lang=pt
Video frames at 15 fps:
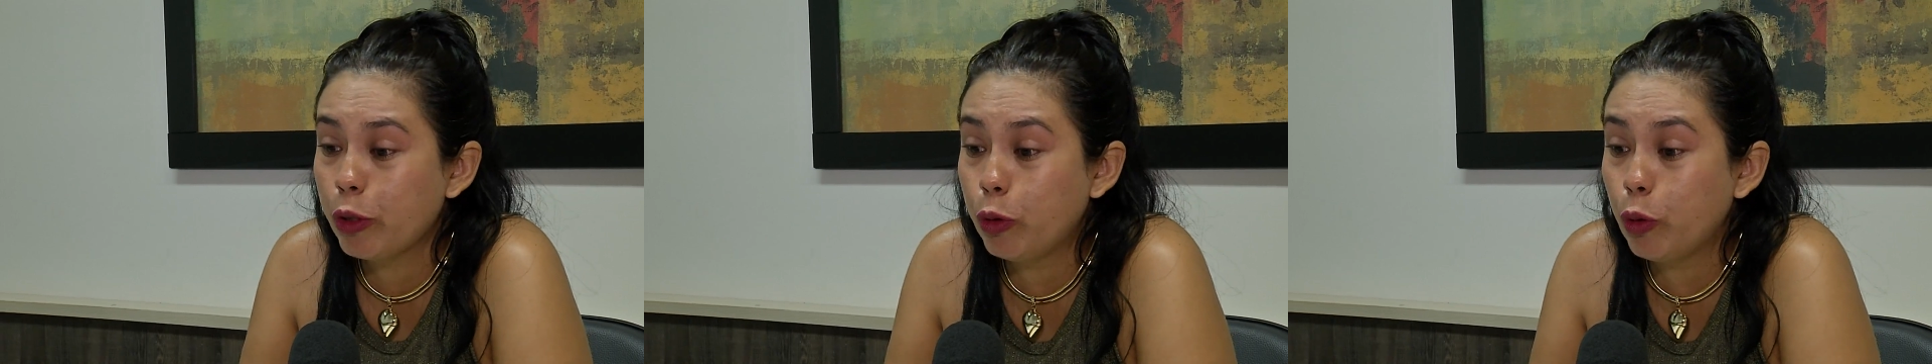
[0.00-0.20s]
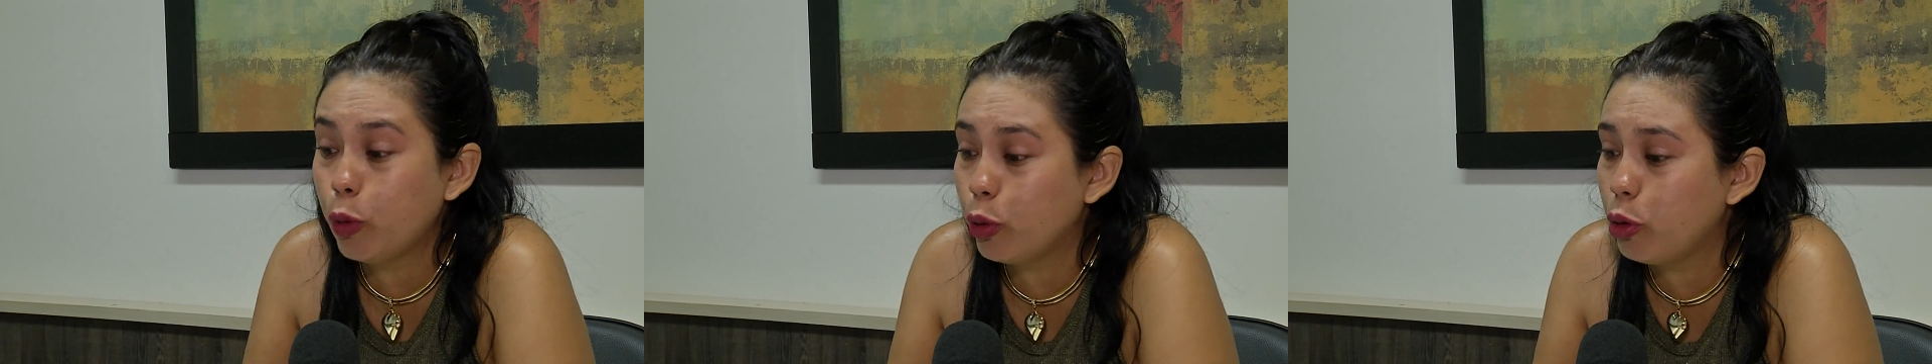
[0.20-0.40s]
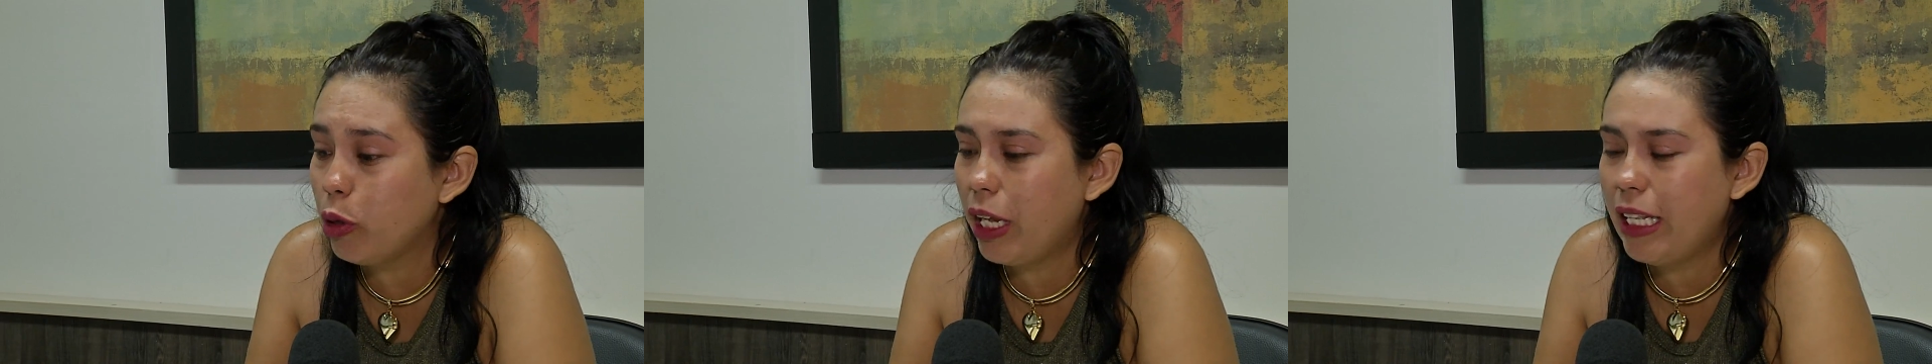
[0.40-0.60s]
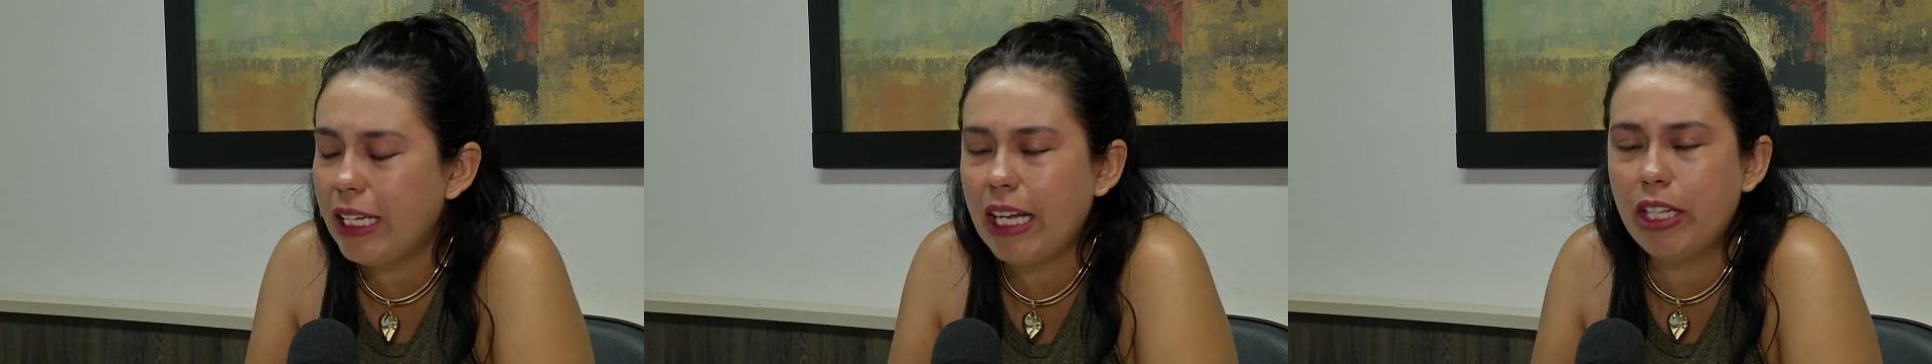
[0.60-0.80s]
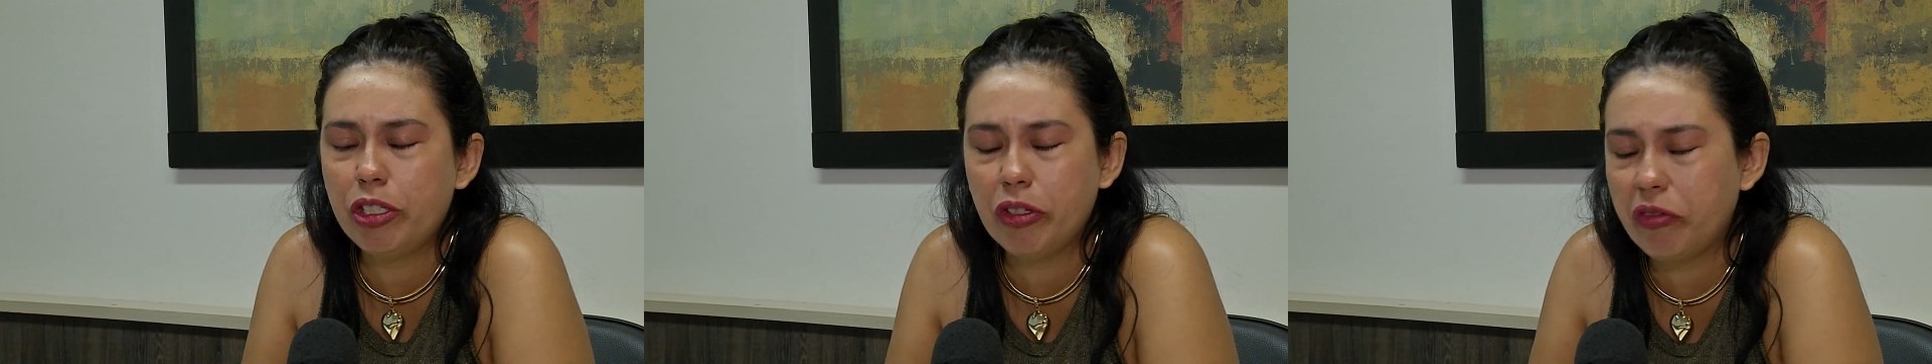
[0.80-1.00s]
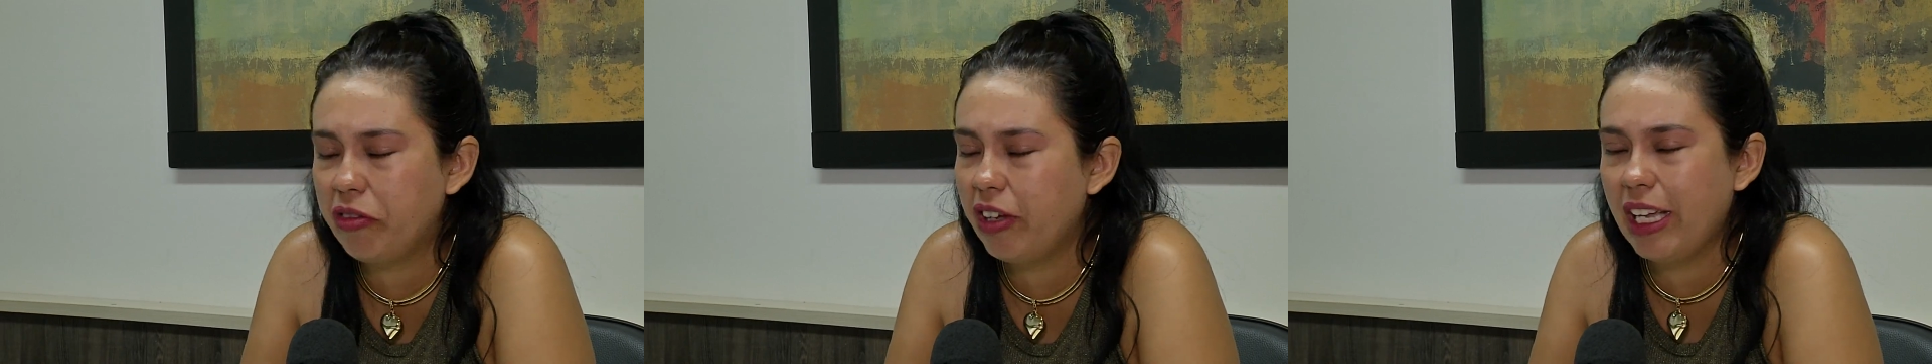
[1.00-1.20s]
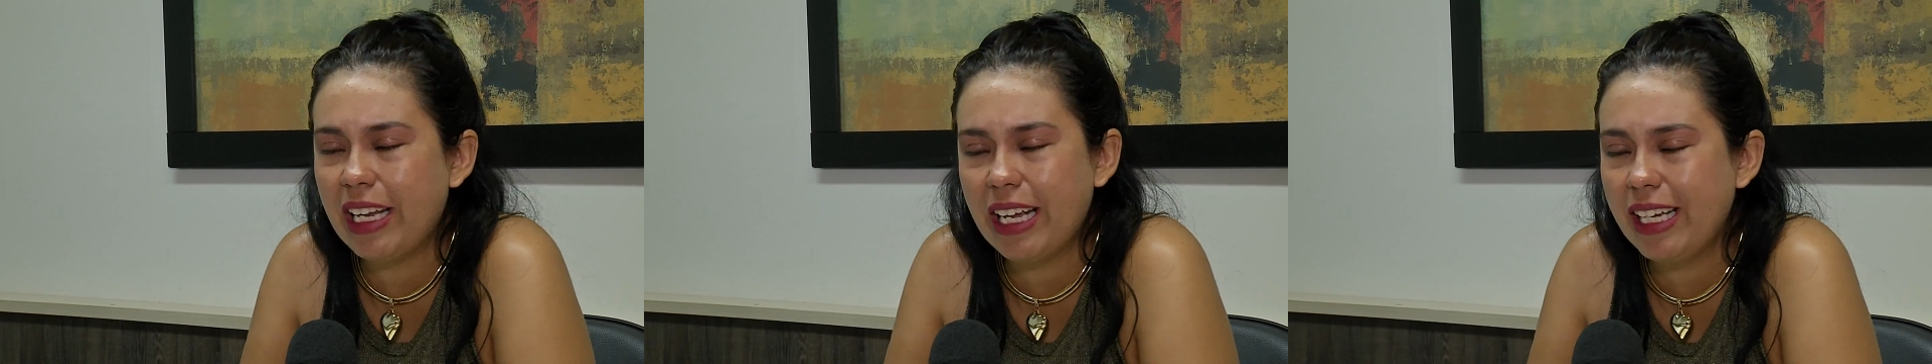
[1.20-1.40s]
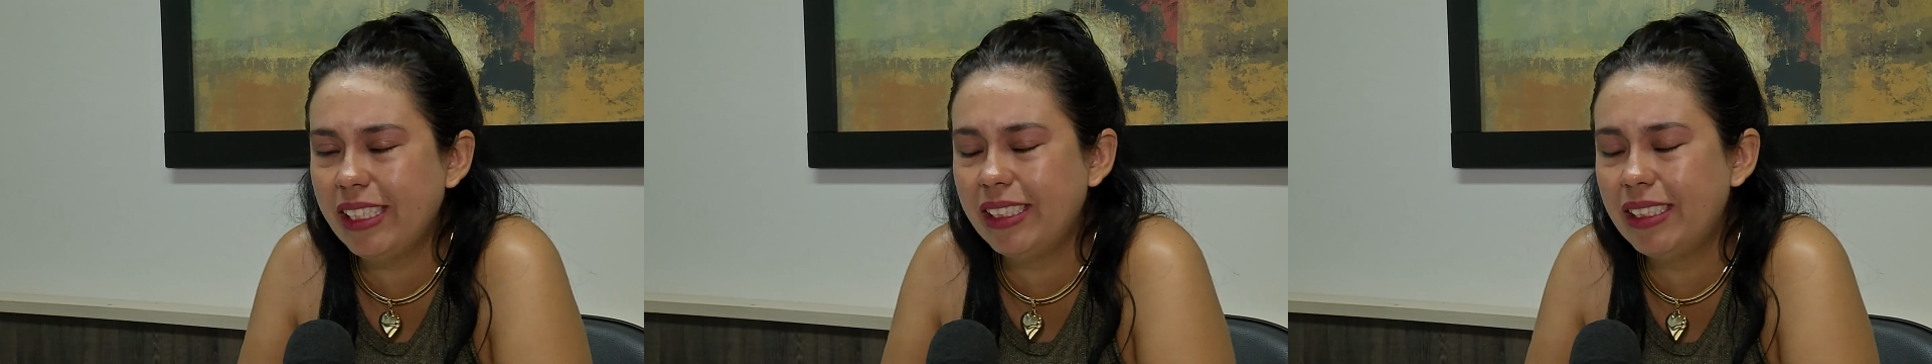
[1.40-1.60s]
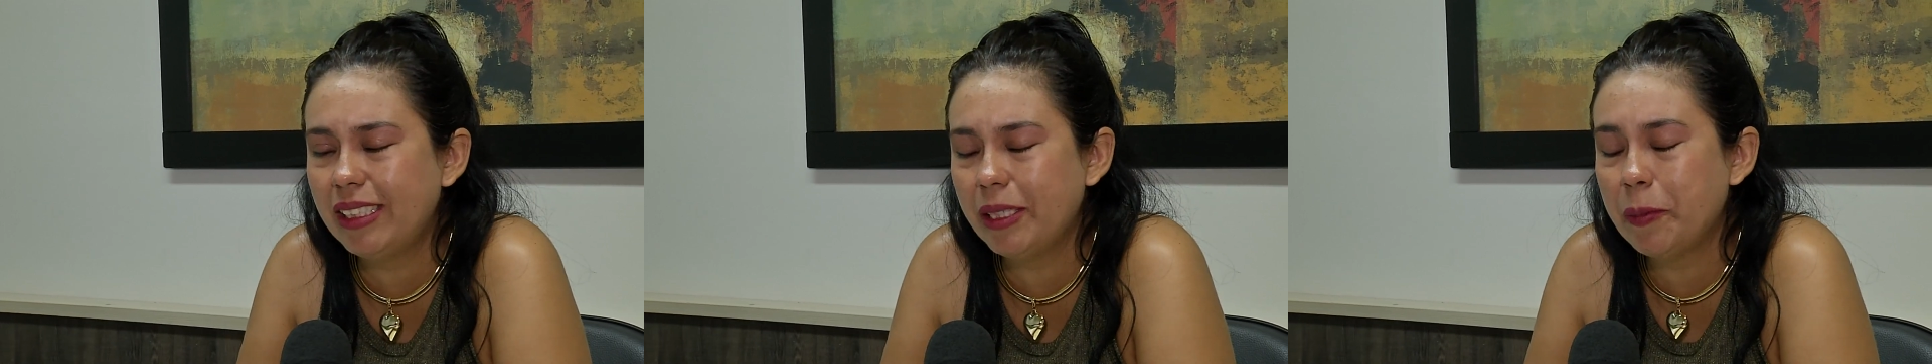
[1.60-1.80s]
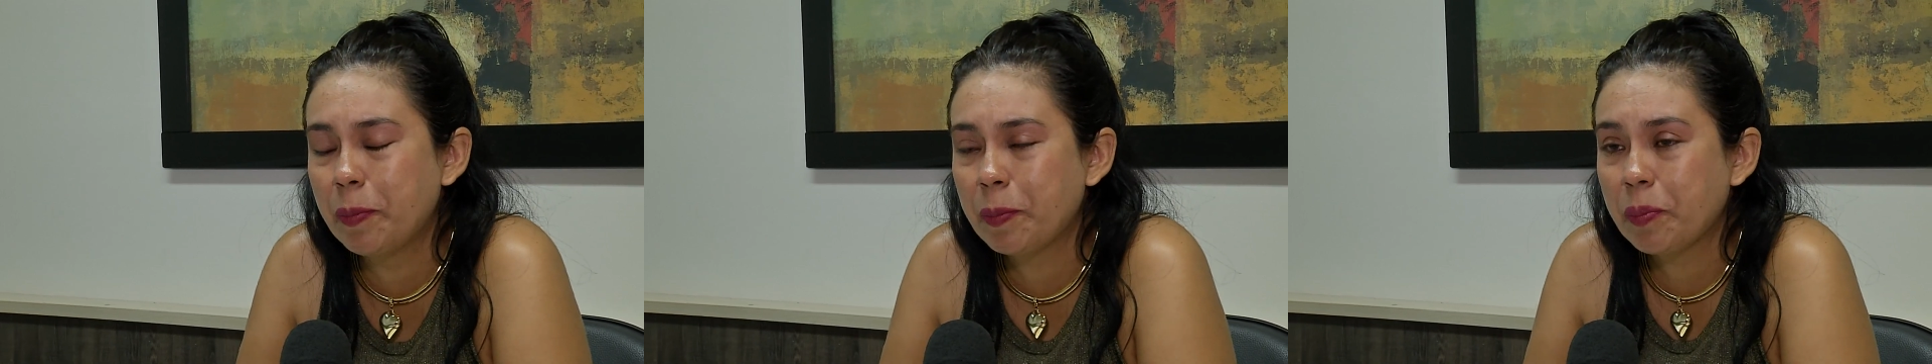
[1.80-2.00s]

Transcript: tudo ali é diferente.